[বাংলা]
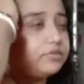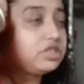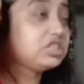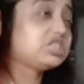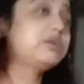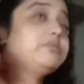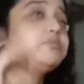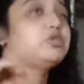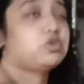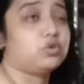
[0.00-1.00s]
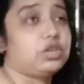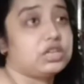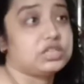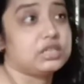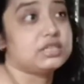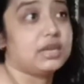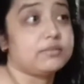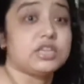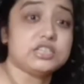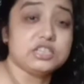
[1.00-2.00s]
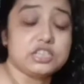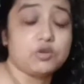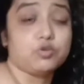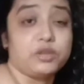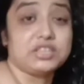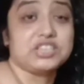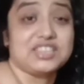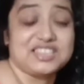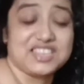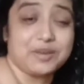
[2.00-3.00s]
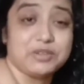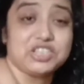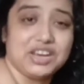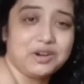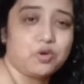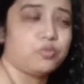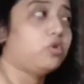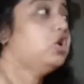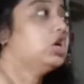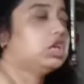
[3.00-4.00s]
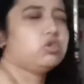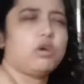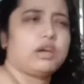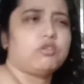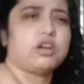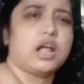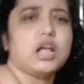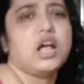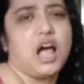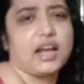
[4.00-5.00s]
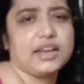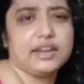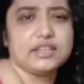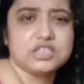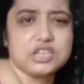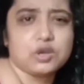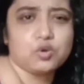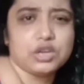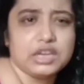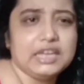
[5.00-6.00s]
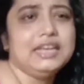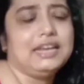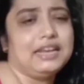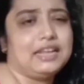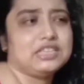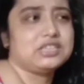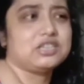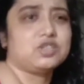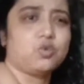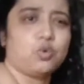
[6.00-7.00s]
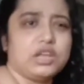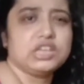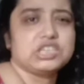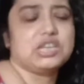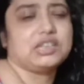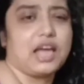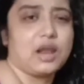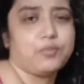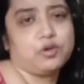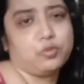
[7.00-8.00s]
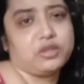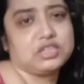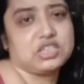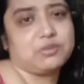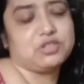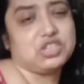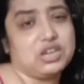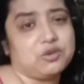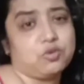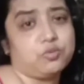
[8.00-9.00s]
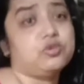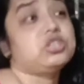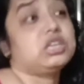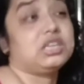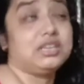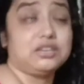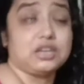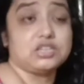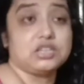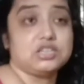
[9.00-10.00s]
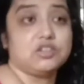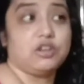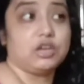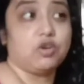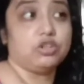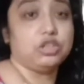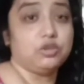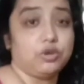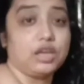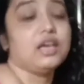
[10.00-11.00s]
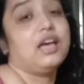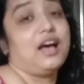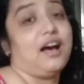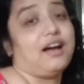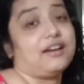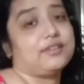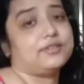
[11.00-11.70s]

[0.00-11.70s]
জিনিস নিয়ে আমি ভীষণ টেনশনে ছিলাম সেই জিনিসটাও তোমাদের সাথে আজকে আমি শেয়ার করব কিন্তু এখন না আগে লাঞ্চটা করে নেই লাঞ্চ টাঞ্চ করে এসে তারপরে তোমাদের সাথে আমি শেয়ার করব যে কি টেনশন ছিল এই কদিন ধরে আর